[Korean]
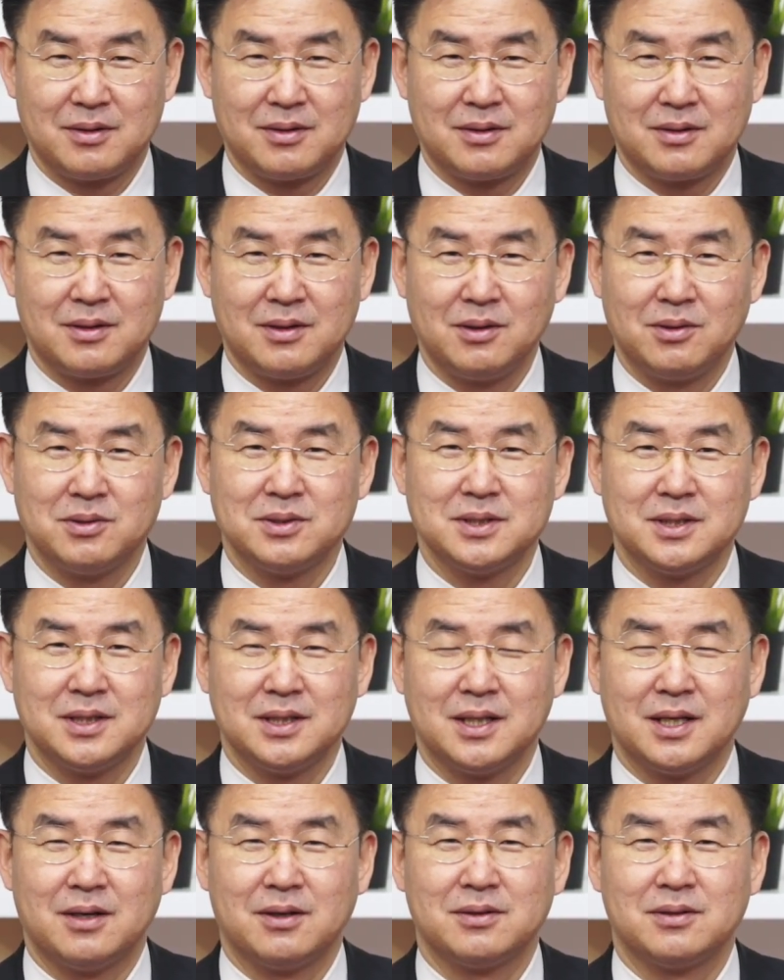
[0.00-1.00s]

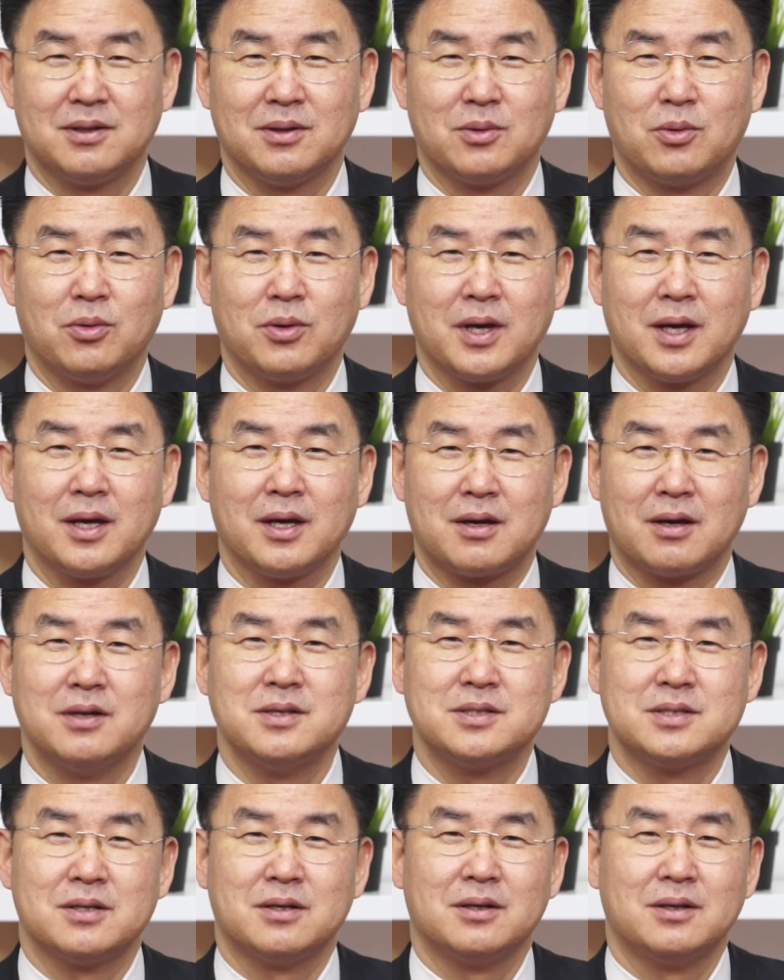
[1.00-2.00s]
클로징이나 어떤 고객의
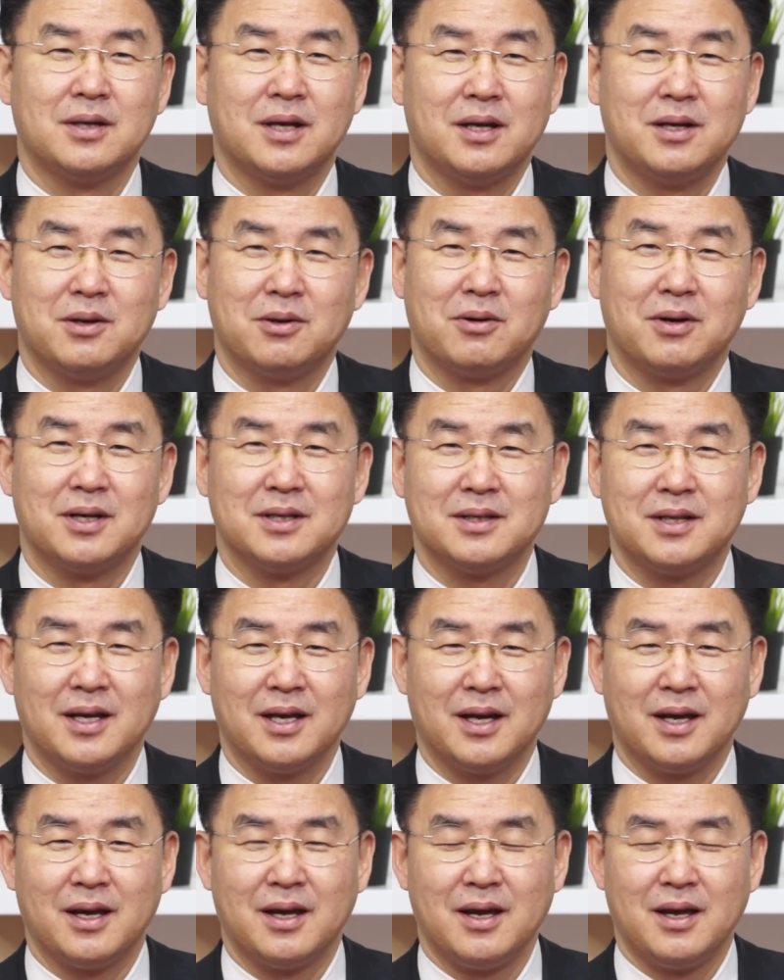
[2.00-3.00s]
결정을 내리려고 할
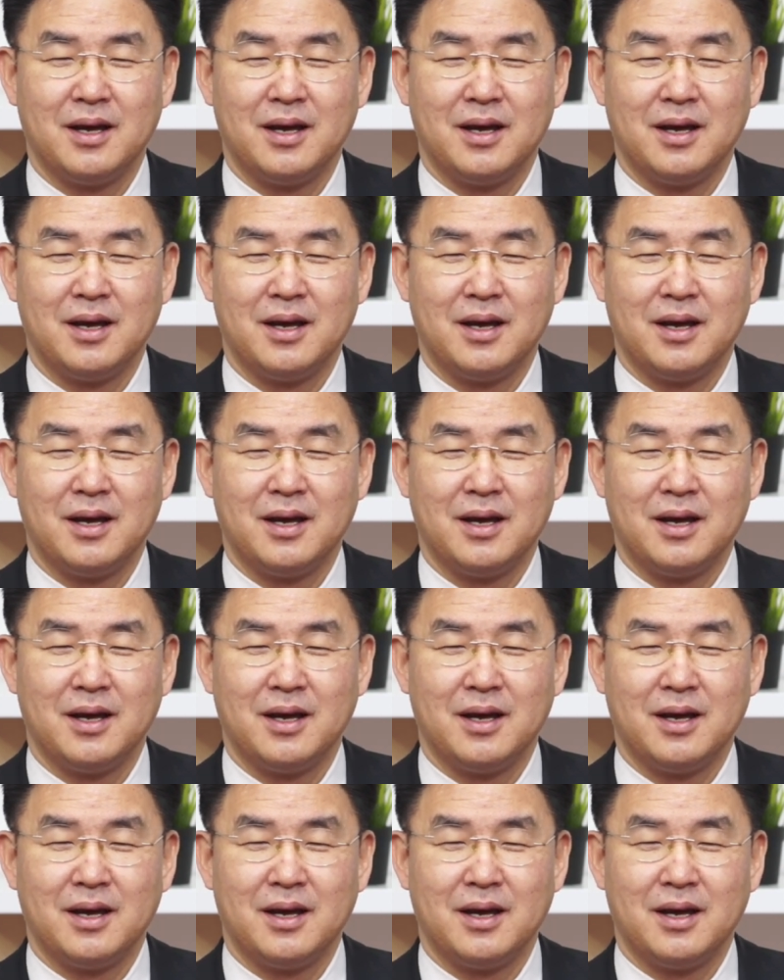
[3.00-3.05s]
때